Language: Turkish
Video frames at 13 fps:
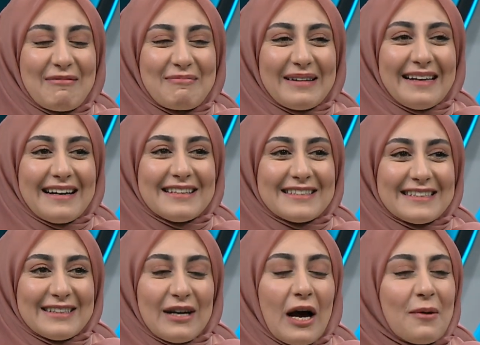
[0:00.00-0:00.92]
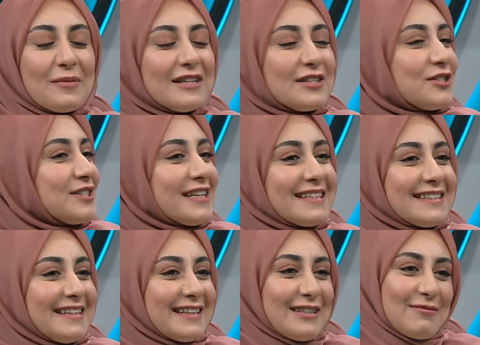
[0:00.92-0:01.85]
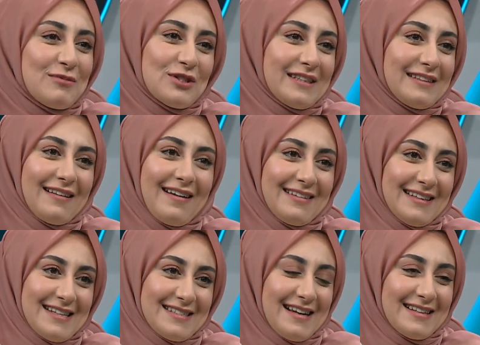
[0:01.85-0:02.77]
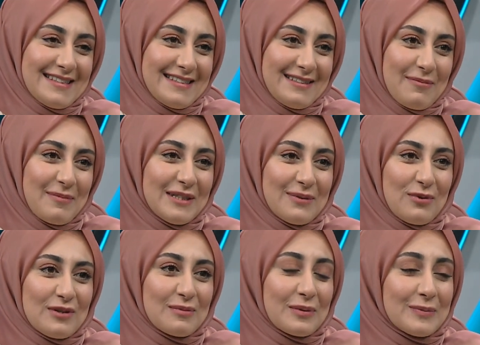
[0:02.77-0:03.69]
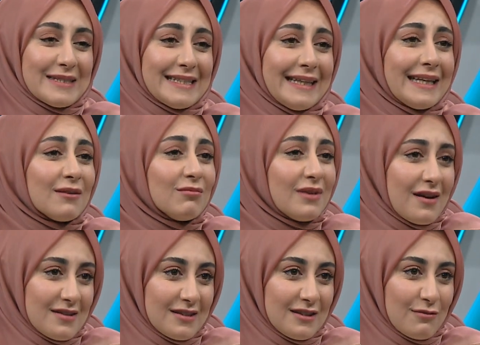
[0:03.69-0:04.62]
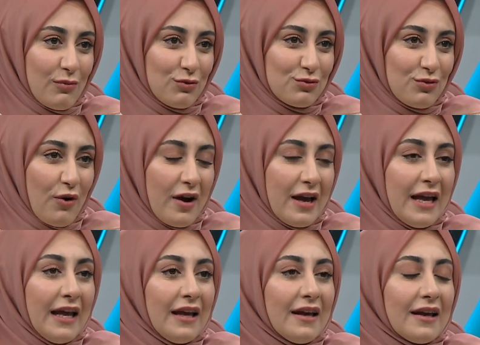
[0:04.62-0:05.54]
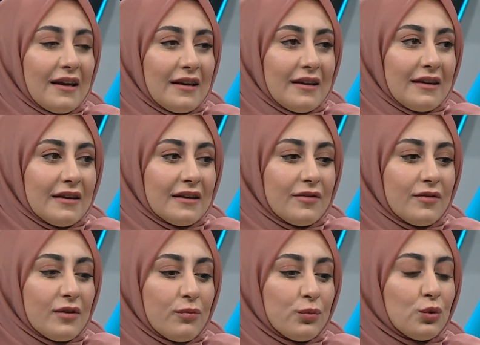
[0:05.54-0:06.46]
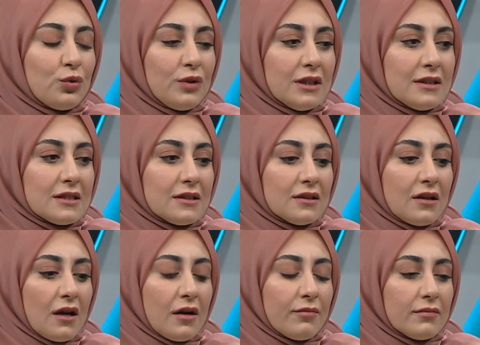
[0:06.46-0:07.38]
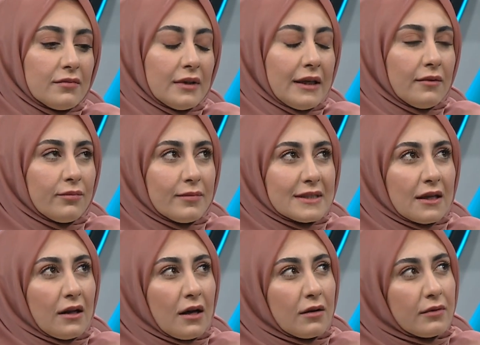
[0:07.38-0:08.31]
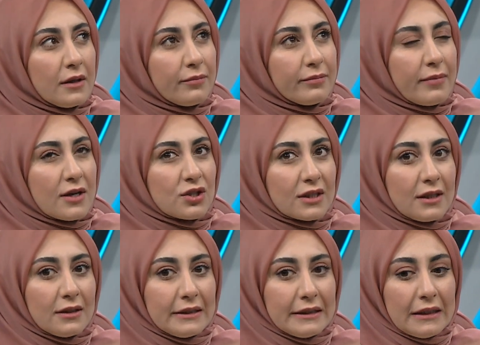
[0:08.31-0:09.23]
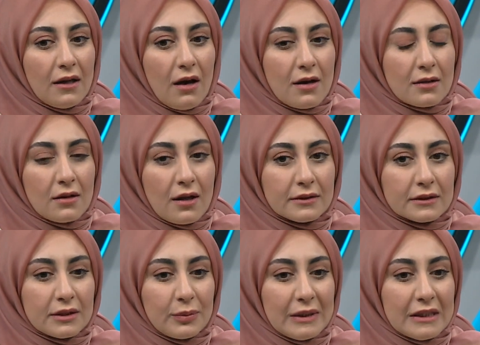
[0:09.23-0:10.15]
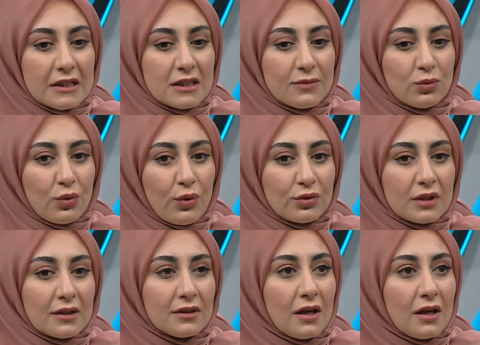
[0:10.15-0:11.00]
Ambalajlı. Ambalaj içerisine girmiş gıdalar aslında metabolizmamızın kimyasını bozuyor. Hmm. Ee, bunun yanı sıra ne mesela başka ne adlandırabiliriz bu noktada?